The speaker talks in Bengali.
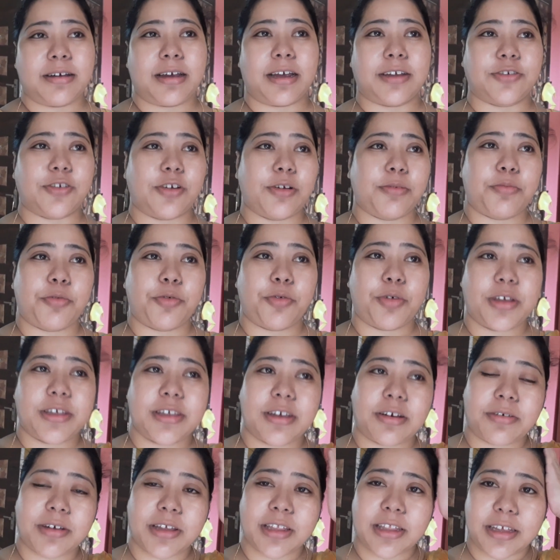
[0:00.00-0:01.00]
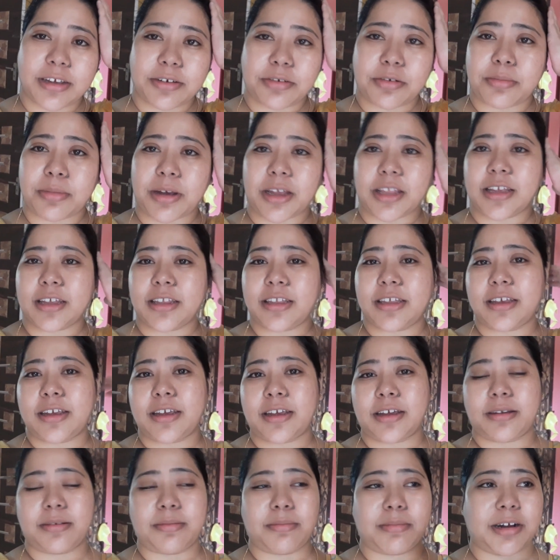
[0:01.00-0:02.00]
আসলে পড়ে যাওয়াতে ওর মাথাতে
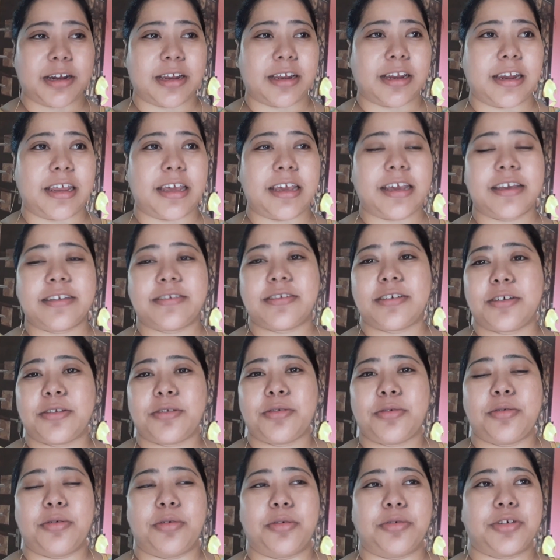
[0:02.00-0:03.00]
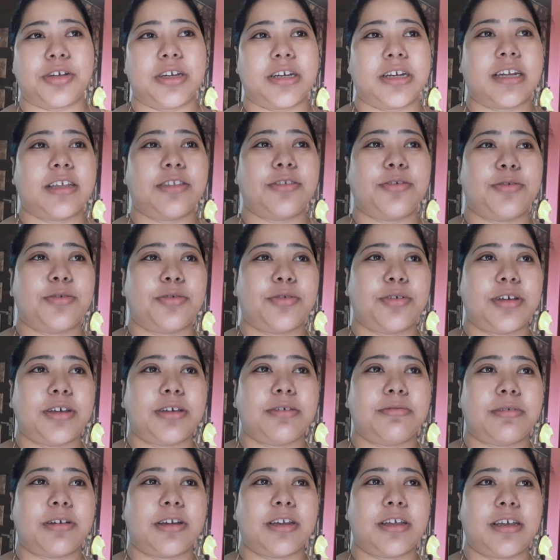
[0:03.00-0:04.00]
মানে লেগেছে তো সেটার
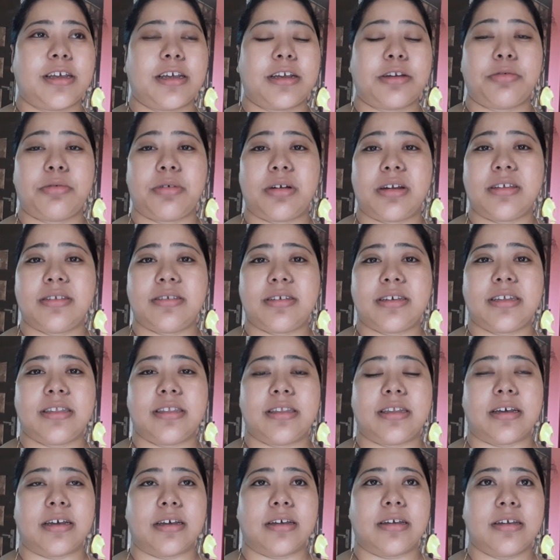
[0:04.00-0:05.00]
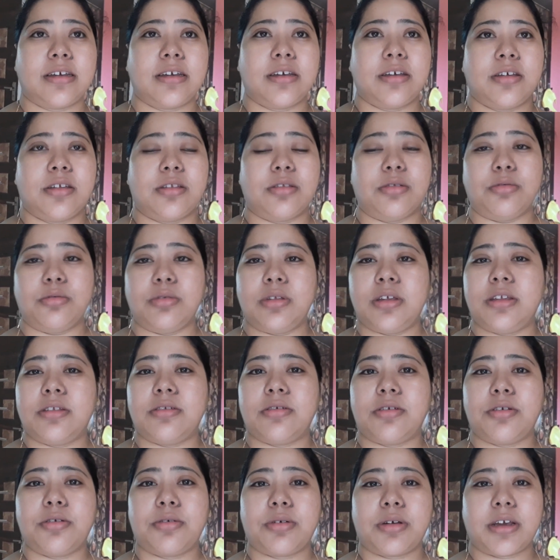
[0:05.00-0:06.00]
জন্যই মানে একটুখানি চিন্তা দুদিন
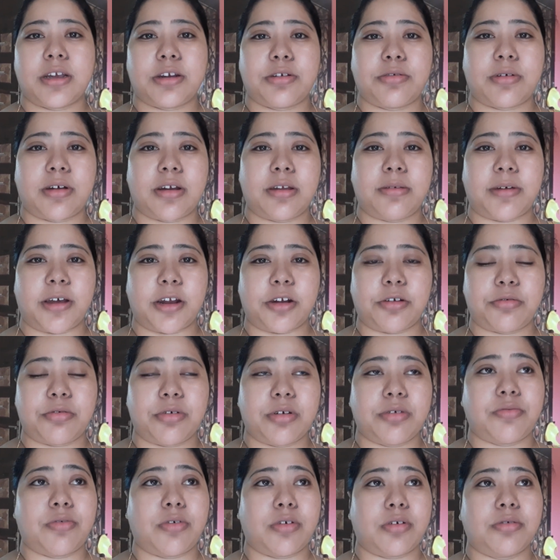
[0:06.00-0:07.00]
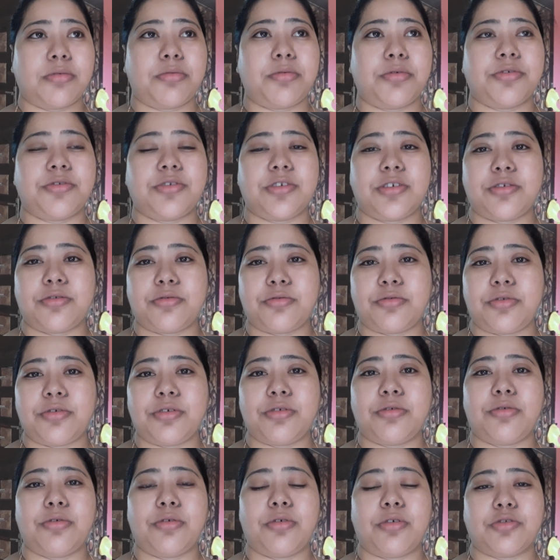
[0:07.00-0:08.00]
ধরে ওকে একটুখানি ভালো করে ফলো করছে যে
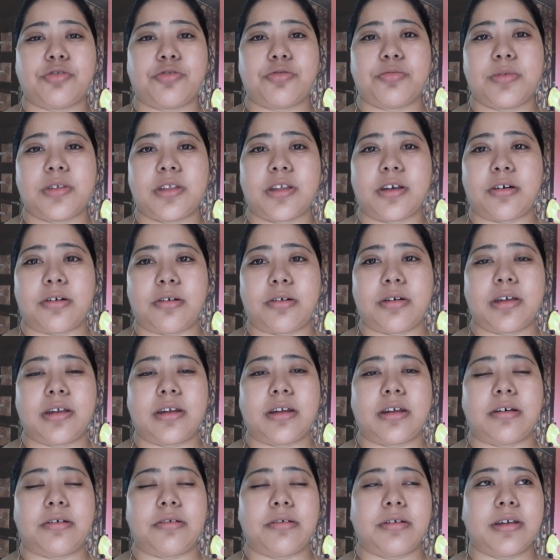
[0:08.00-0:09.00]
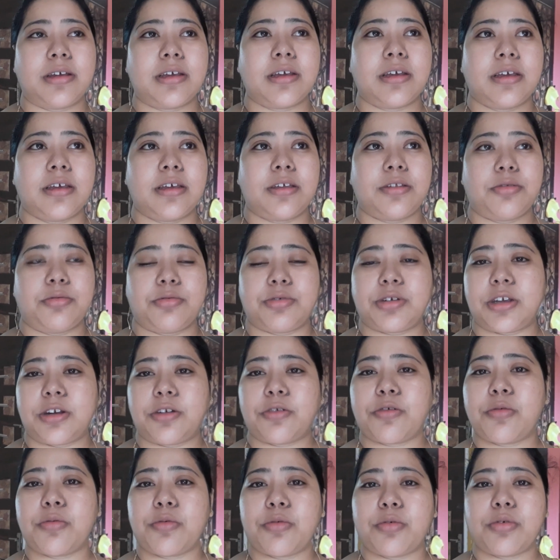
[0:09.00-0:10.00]
যদি কোনো অসুবিধা হয় না হয় তো
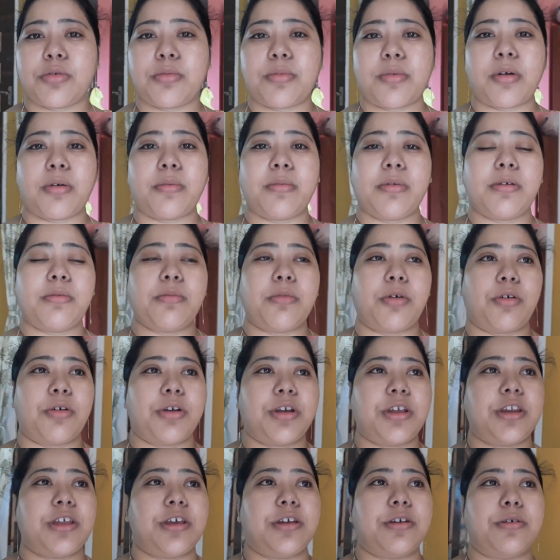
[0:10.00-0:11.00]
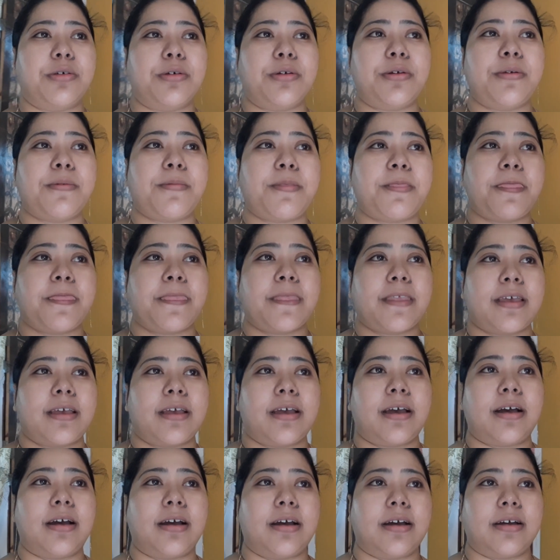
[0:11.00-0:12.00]
সেরকম কোনো প্রবলেম হয়নি ওর
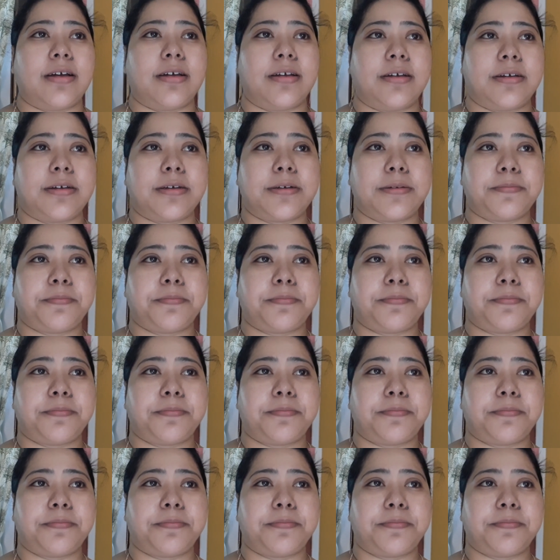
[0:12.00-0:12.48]
আর